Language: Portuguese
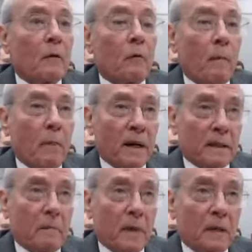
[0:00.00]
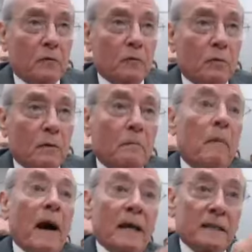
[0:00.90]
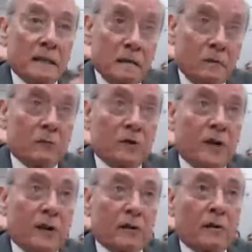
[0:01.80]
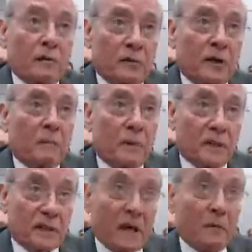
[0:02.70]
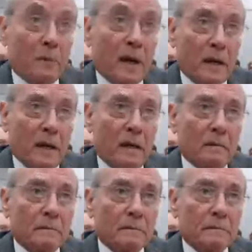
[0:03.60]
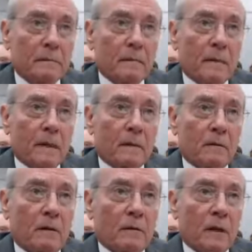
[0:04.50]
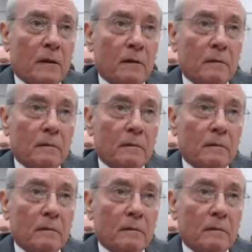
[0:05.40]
o apartamento, mais eh, o dinheiro que eu tinha emprestado para ele, você entendeu?